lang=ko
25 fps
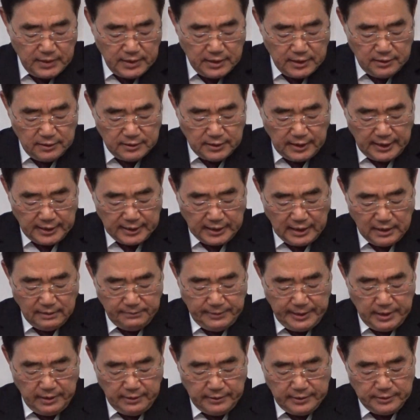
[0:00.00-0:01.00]
이는
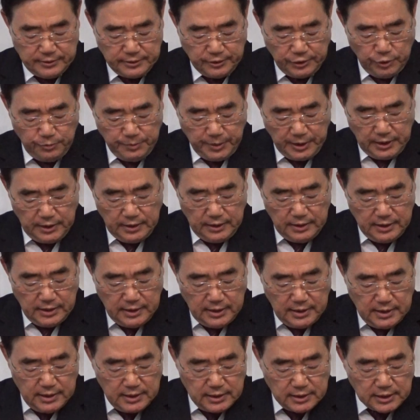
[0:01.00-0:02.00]
하나님의 어리석음이
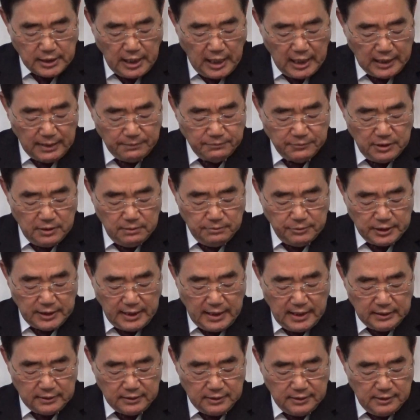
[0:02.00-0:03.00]

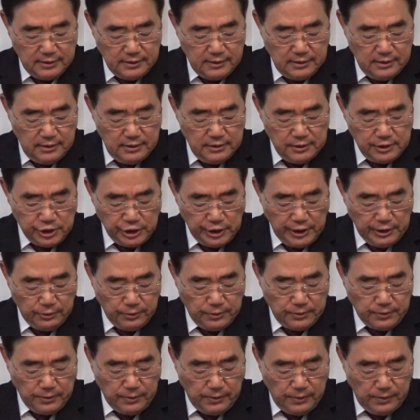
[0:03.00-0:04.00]
사람들보다 더
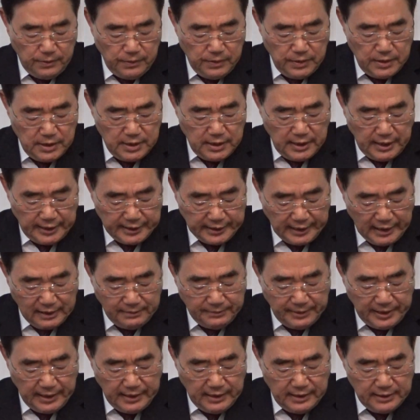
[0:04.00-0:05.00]
지혜롭고
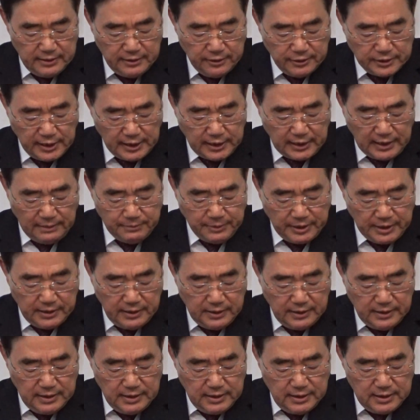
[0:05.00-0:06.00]
하나님의
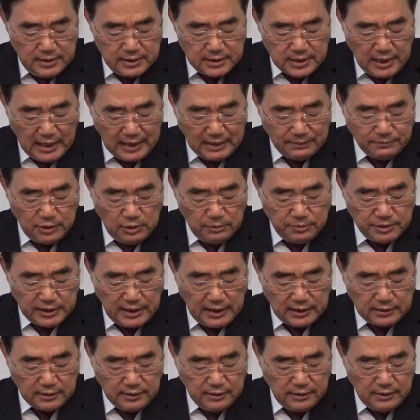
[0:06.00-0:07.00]
연약함이
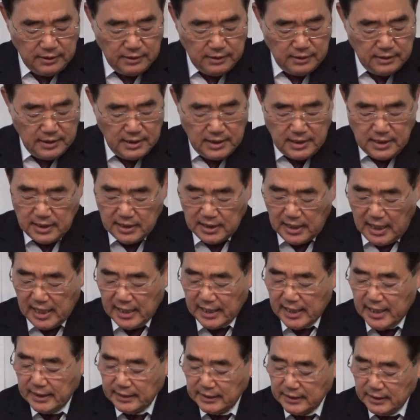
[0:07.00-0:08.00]
사람들보다 더
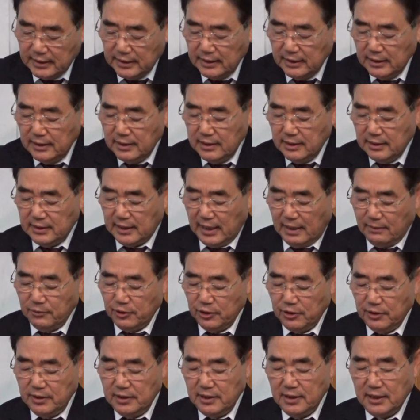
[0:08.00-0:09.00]
강하기
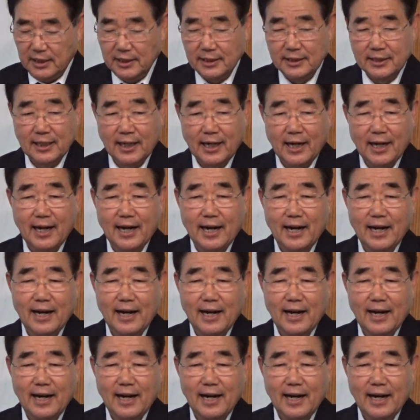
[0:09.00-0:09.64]
때문이니라.